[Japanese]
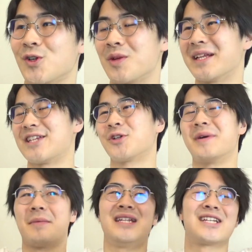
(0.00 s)
ちょっと待ってちょっ
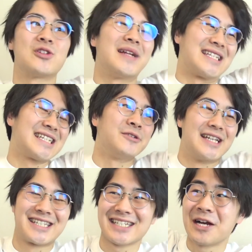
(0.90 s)
と待ってみんなちょっと待って違うん
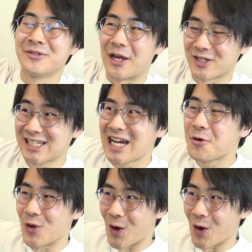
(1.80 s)
だよ違うんだよ違う